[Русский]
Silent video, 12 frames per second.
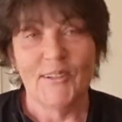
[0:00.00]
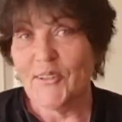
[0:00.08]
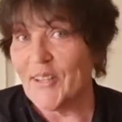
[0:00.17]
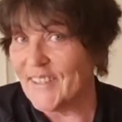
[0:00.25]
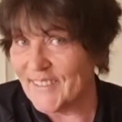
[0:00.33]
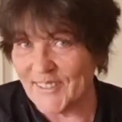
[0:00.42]

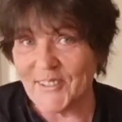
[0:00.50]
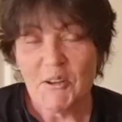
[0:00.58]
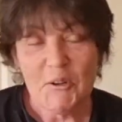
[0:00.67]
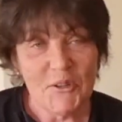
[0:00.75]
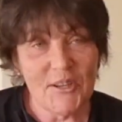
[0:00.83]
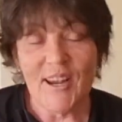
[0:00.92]

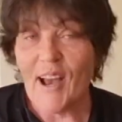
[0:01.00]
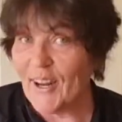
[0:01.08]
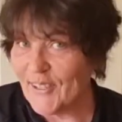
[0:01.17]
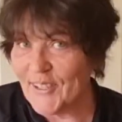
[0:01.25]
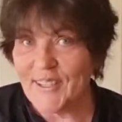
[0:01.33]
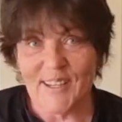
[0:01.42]

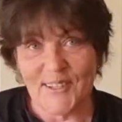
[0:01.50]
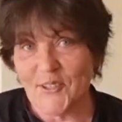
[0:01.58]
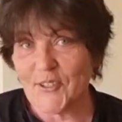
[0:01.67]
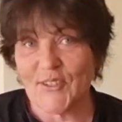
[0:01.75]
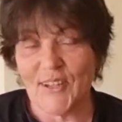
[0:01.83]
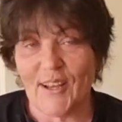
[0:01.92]
реально я
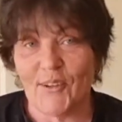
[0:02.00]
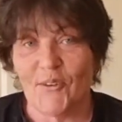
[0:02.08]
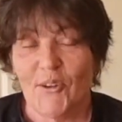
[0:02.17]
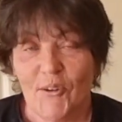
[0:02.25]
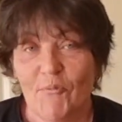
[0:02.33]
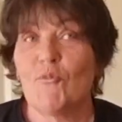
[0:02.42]
не знаю.
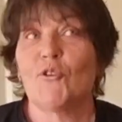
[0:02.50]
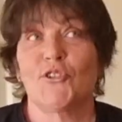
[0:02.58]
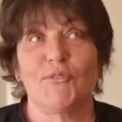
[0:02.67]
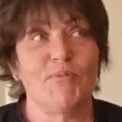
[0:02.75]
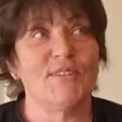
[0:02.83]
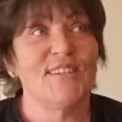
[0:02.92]

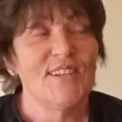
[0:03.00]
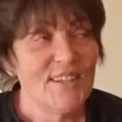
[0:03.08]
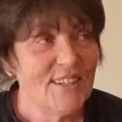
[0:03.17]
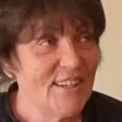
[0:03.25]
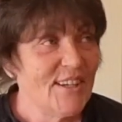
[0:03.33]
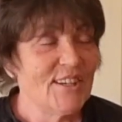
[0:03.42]
Может быть,
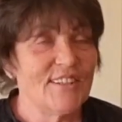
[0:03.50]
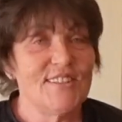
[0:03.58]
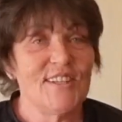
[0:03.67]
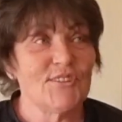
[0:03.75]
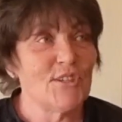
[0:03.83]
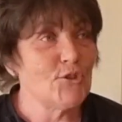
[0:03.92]

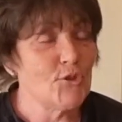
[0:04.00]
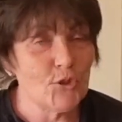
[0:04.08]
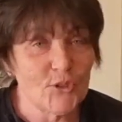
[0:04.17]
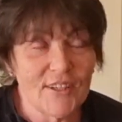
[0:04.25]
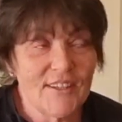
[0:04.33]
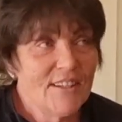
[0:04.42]
где-то
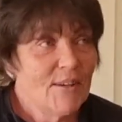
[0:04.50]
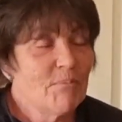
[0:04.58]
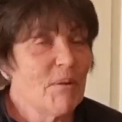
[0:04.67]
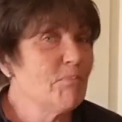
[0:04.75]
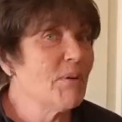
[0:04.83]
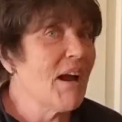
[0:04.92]
что-то
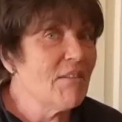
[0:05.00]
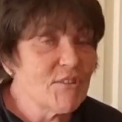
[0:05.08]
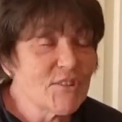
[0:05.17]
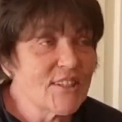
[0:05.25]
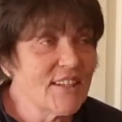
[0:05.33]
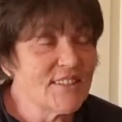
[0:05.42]

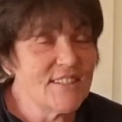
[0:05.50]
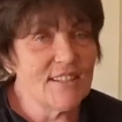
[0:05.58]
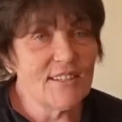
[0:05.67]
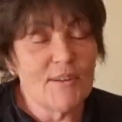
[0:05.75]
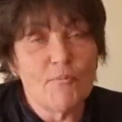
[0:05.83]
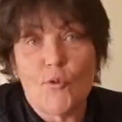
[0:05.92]
поправить
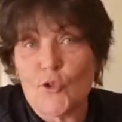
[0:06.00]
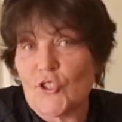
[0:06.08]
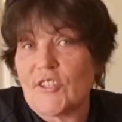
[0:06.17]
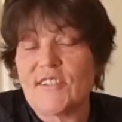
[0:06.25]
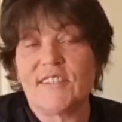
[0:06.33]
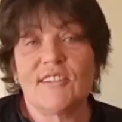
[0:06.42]
хотела,
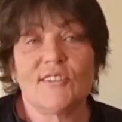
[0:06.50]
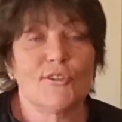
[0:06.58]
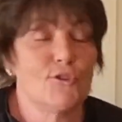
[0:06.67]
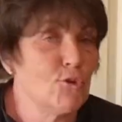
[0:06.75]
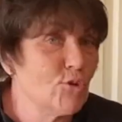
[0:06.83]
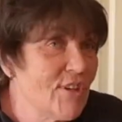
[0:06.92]
может,
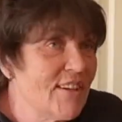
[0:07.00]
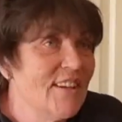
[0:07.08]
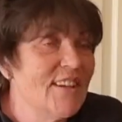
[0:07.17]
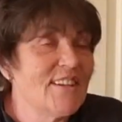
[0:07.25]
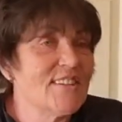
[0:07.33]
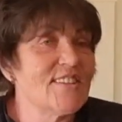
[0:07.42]
где-то что-то
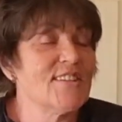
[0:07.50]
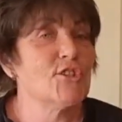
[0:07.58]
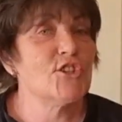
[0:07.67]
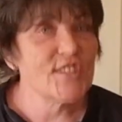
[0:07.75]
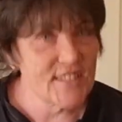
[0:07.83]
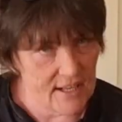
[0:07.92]

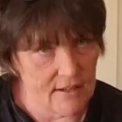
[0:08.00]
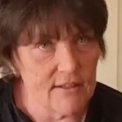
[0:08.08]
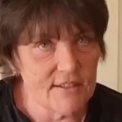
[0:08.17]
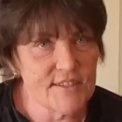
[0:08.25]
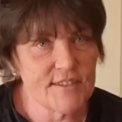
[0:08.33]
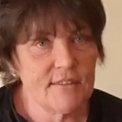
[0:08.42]

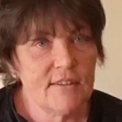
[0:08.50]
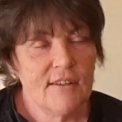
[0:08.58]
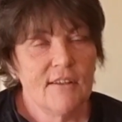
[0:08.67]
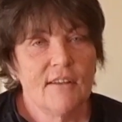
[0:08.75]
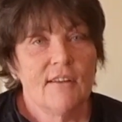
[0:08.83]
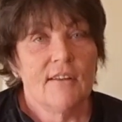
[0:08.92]
зачесалось.
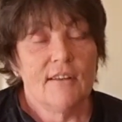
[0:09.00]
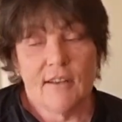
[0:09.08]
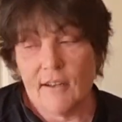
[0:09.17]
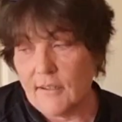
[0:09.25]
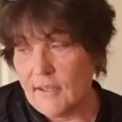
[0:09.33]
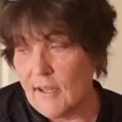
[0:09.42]
И
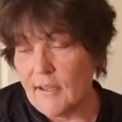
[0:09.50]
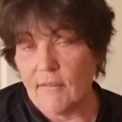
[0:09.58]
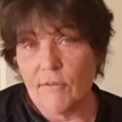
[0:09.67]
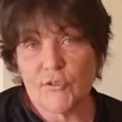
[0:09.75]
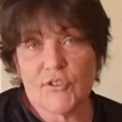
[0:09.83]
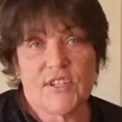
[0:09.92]
когда я
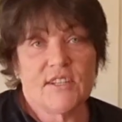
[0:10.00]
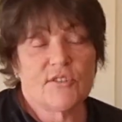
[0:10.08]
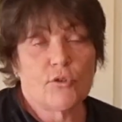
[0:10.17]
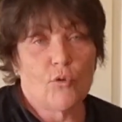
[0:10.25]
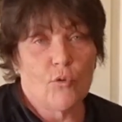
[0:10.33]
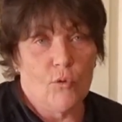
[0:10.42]
вот
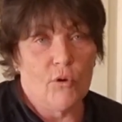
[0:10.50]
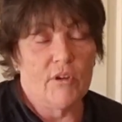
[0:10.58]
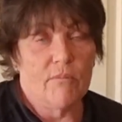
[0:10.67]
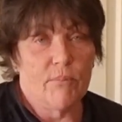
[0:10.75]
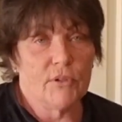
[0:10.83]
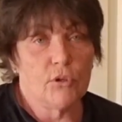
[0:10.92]
здесь
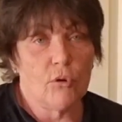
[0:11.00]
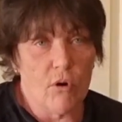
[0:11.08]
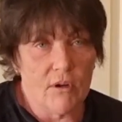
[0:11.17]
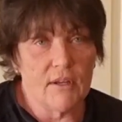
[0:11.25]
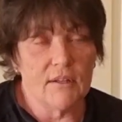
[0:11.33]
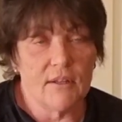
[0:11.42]
рукой
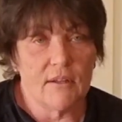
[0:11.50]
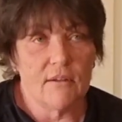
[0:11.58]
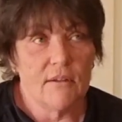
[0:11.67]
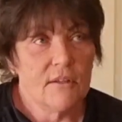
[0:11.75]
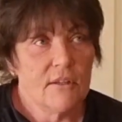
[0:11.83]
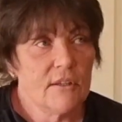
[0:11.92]
потрогала,
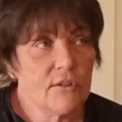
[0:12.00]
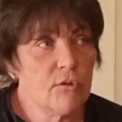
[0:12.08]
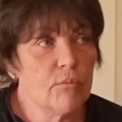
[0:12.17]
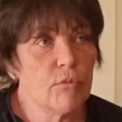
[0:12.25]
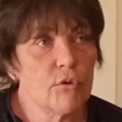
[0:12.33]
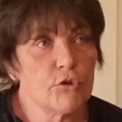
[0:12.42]
я
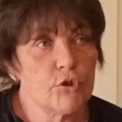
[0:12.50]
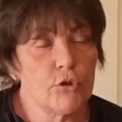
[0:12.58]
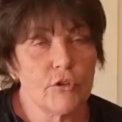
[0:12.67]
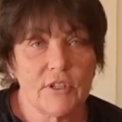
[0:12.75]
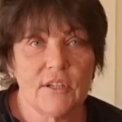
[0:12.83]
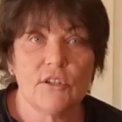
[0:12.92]
думаю,
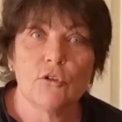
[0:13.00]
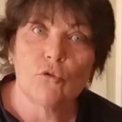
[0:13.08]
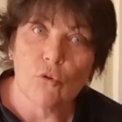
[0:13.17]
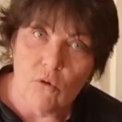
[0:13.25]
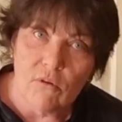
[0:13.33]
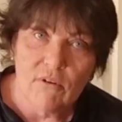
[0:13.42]
что-то не
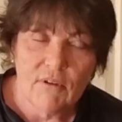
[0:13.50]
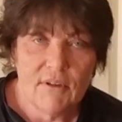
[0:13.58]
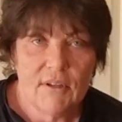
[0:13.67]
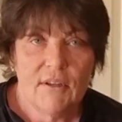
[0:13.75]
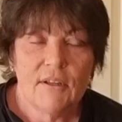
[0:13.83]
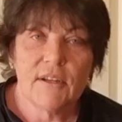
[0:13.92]
то.
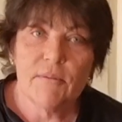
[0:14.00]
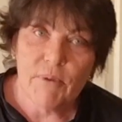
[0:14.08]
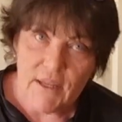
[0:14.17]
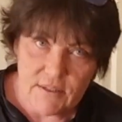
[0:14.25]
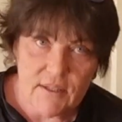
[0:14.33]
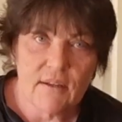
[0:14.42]

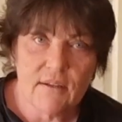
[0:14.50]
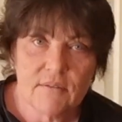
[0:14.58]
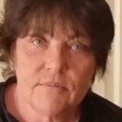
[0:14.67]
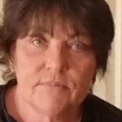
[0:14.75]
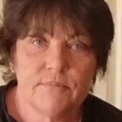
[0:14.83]
Ребята,